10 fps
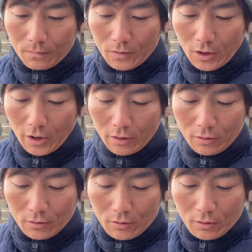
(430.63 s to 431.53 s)
あれ
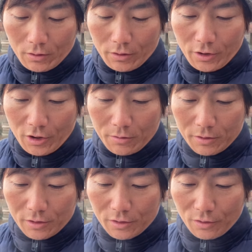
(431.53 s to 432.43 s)
宮頭
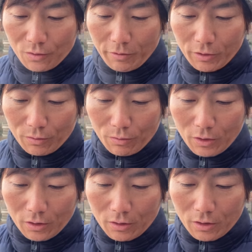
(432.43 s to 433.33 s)
さんのコメントどこ
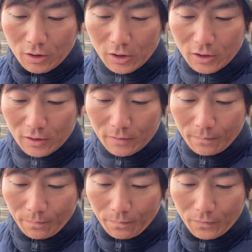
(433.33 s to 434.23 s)
だったかな
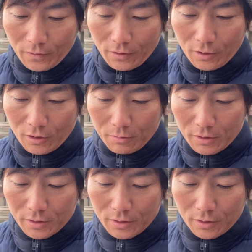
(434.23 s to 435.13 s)
庭
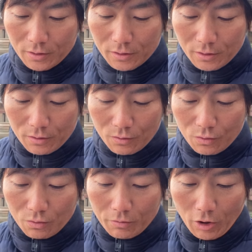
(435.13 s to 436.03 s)
柱ん
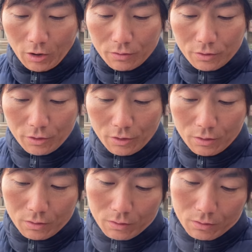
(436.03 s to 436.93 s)
個目。あ、ちょっと待っ
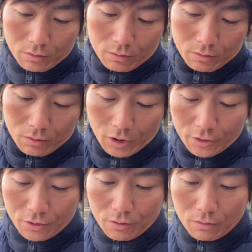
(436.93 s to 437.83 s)
て。あ、
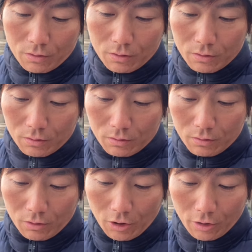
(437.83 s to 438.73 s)
違うか。
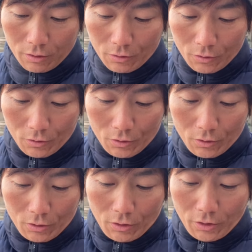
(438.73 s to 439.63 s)
あれあ、違
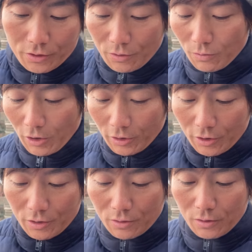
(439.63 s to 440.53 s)
う。これ
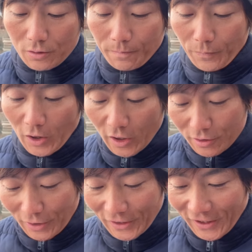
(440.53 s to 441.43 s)
新しいやつか。あれ
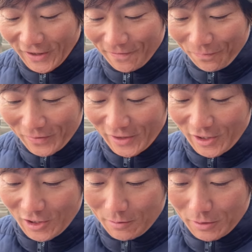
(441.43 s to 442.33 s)
ちょっと待って。
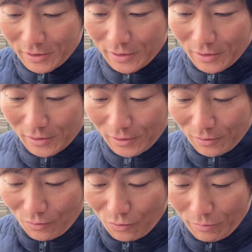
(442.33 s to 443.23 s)
庭柱さ
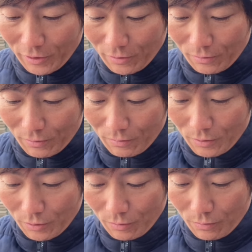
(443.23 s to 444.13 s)
んコメント
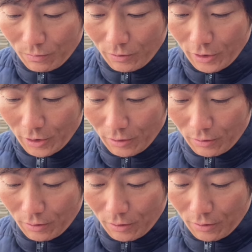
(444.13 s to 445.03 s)
はどこにあっ
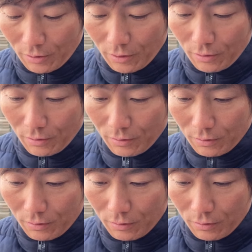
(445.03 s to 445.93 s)
たっけなあ
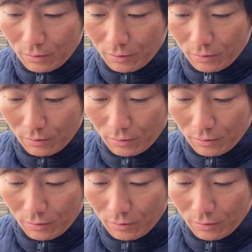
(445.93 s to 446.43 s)
の、